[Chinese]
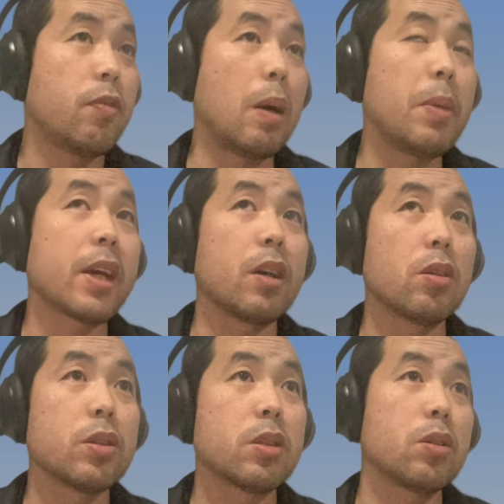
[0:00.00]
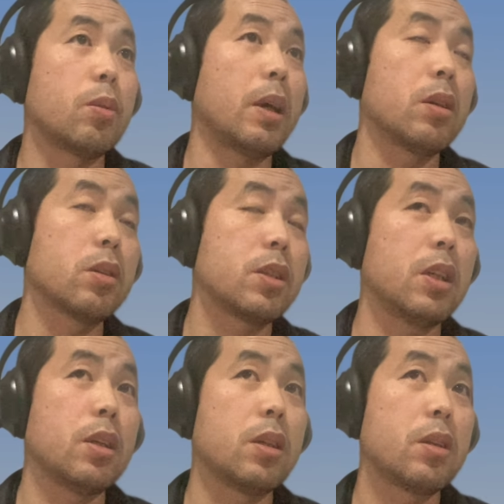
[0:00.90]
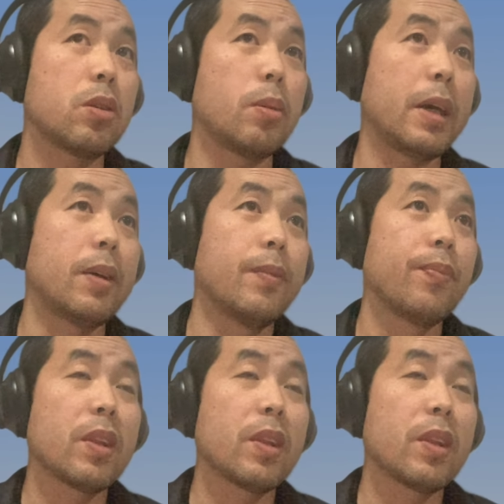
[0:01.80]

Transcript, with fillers: 反卖给俄罗斯，对吧？俄罗斯对吧？